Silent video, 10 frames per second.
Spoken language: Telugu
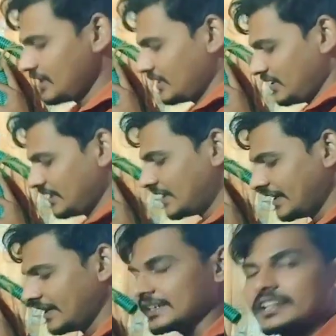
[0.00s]
ఇక్కడ
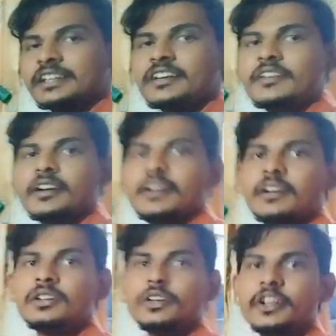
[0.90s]
ఏంటంటే
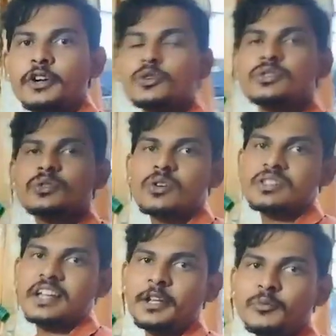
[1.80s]
రెండు రోజులకు
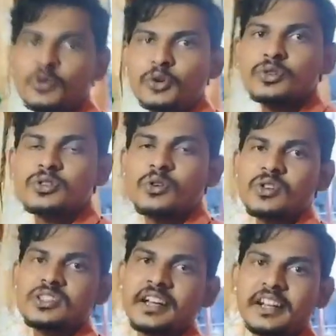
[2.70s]
ఒకసారి మూడు రోజులకి
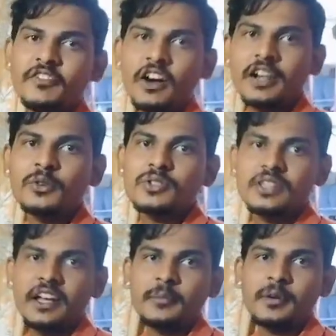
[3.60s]
ఒకసారి వాటర్ వస్తాయి
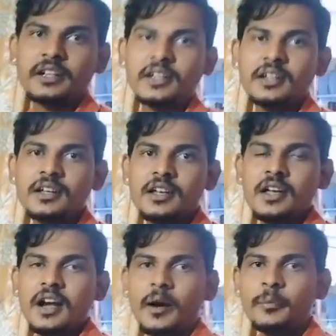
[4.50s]
అన్నమాట
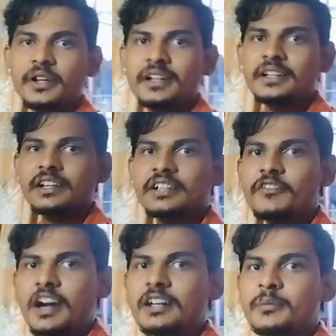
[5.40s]
అప్పుడు ఏంటంటే
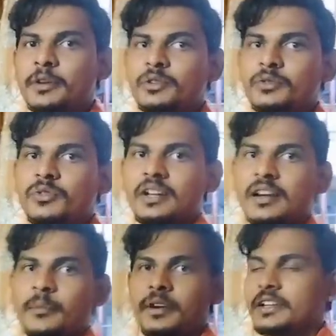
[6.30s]
వాటర్ పట్టుకోవాలి
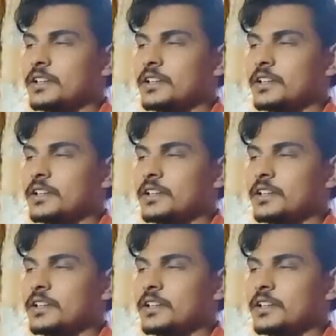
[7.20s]
కాబట్టి